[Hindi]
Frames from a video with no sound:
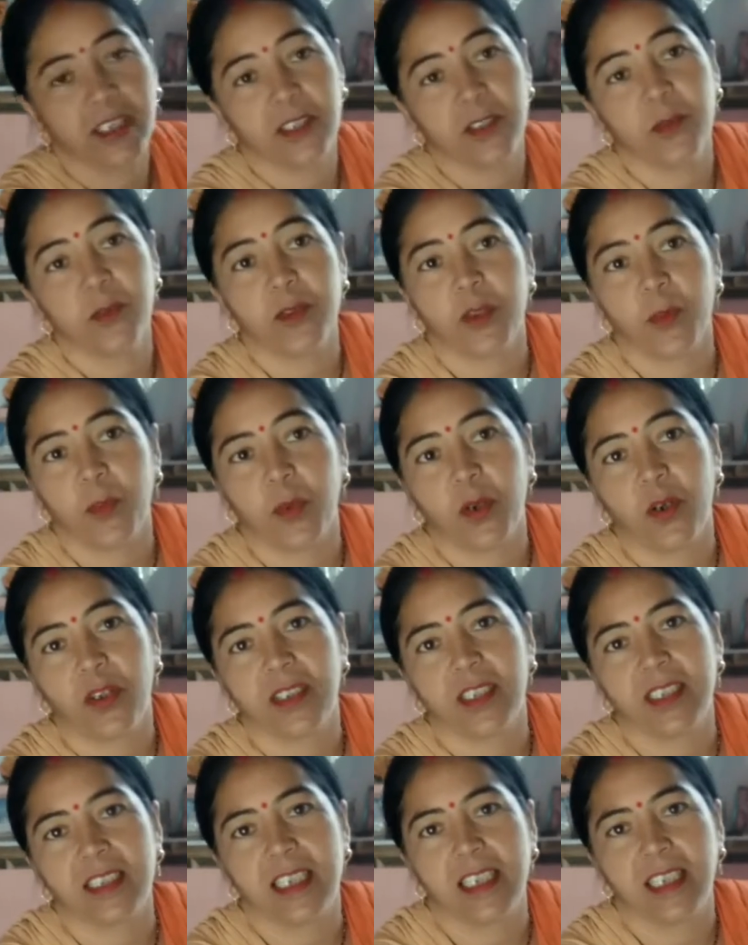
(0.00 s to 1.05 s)
देखती हूँ मुझे
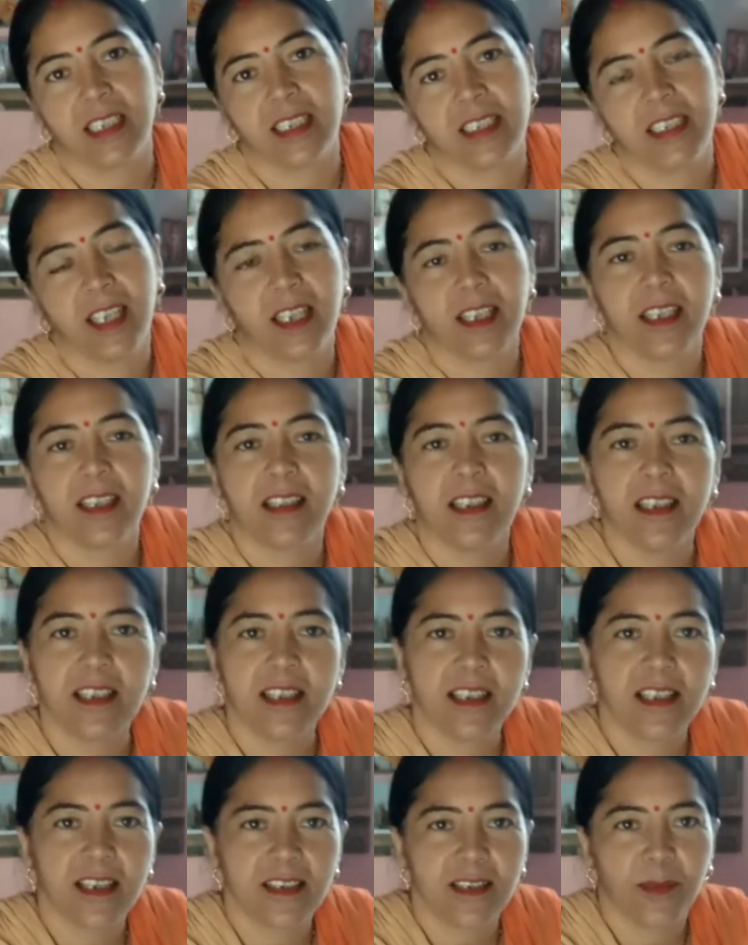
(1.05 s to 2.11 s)
बहुत अच्छी लगती है कितने
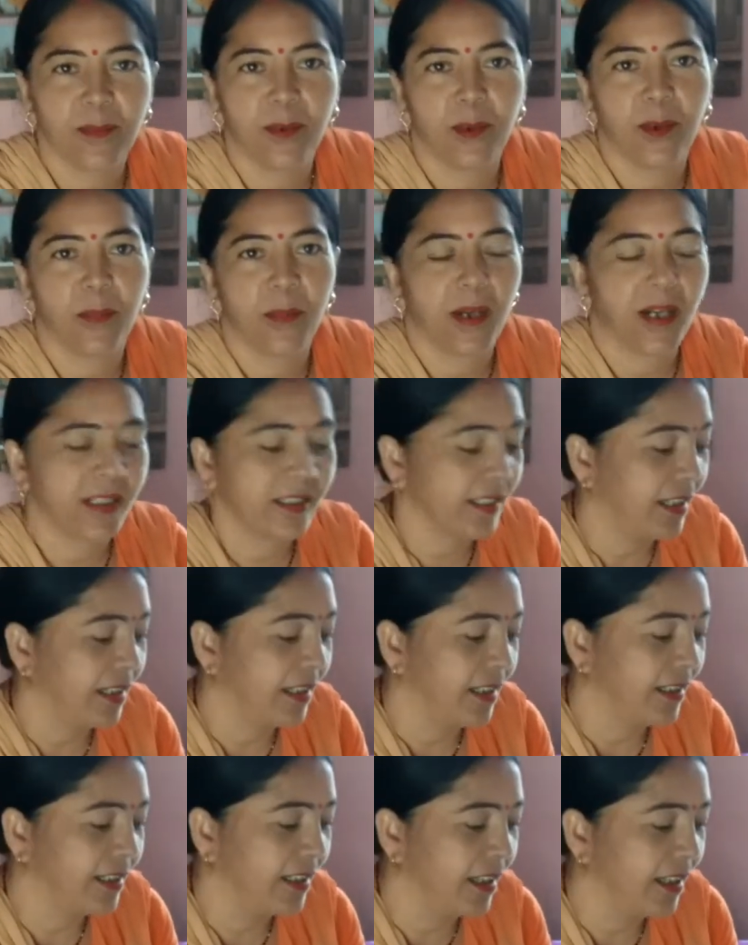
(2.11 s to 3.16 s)
अच्छे से सब लोग बात कर
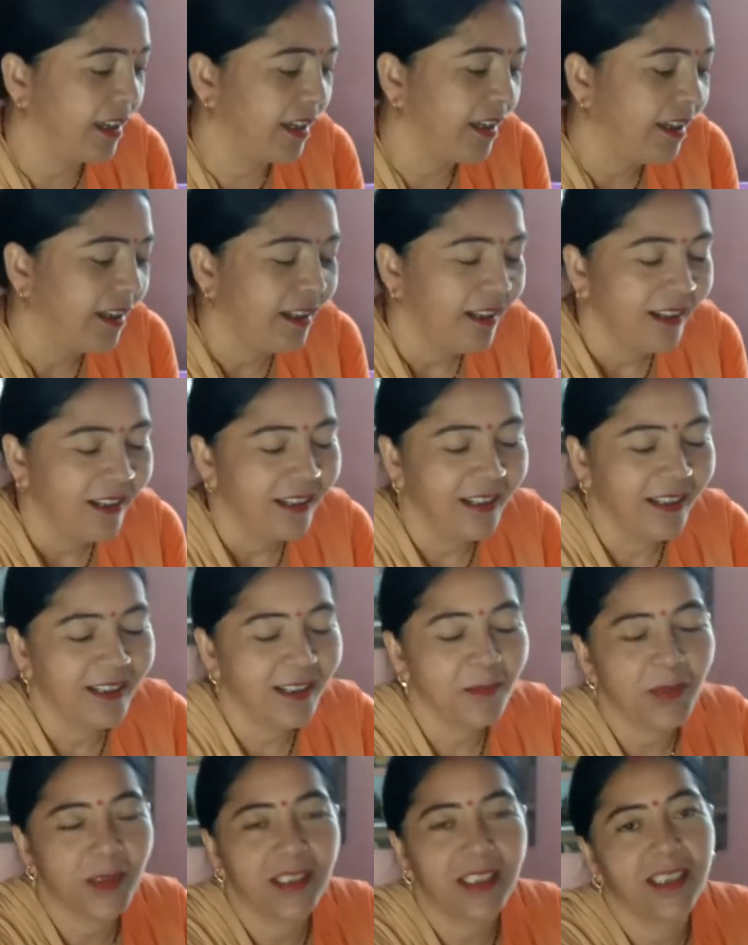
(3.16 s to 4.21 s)
लेते हैं
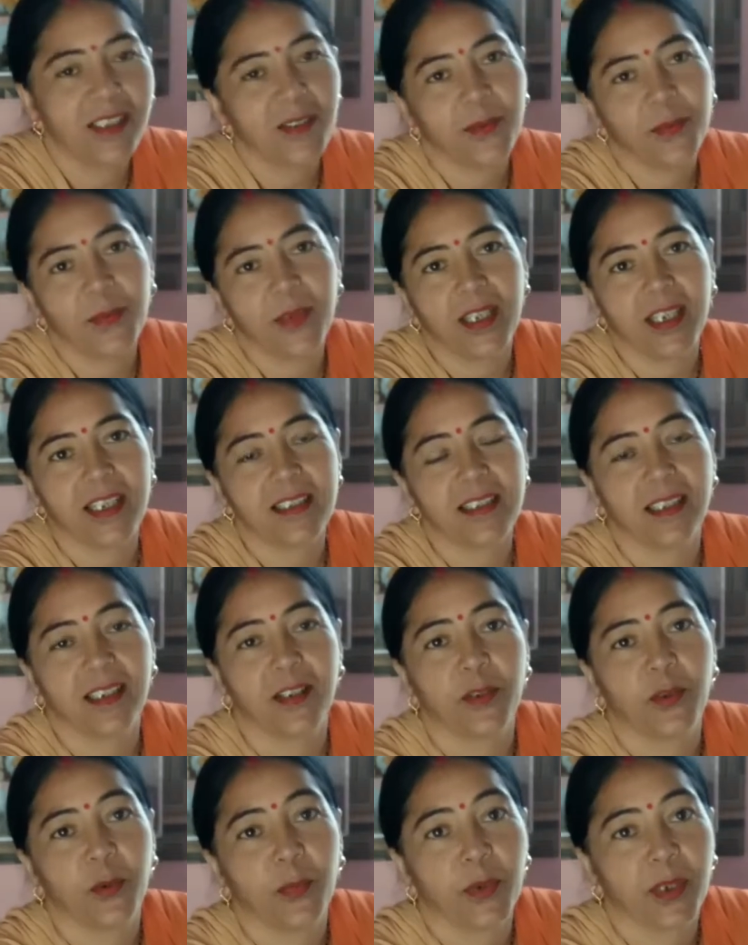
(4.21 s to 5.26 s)
लेकिन पता नहीं क्यों मेरे से
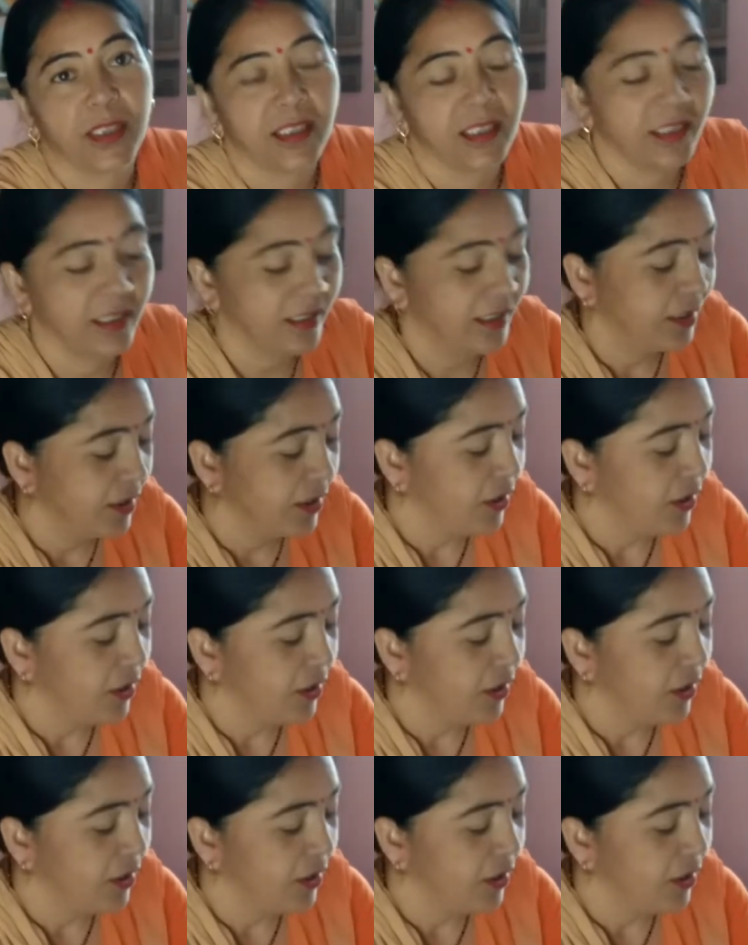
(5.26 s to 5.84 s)
नहीं हो पाती